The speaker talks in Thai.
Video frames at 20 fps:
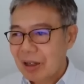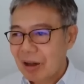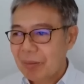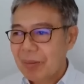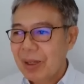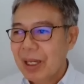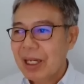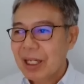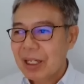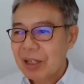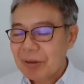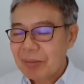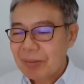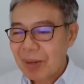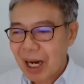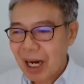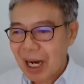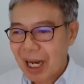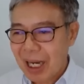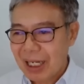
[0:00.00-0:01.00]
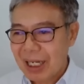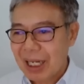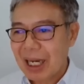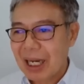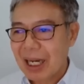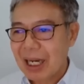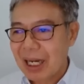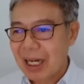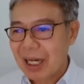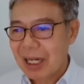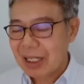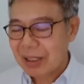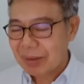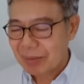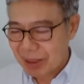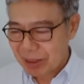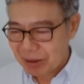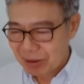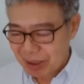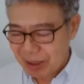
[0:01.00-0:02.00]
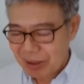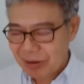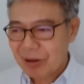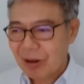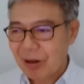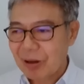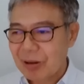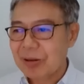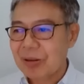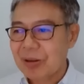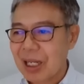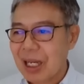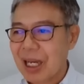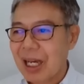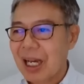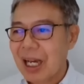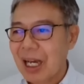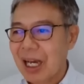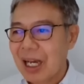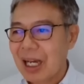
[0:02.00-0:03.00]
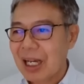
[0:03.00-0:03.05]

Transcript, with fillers: ดอกเบี้ยนโยบายเนี่ยมันอยู่ที่ สองจุดห้า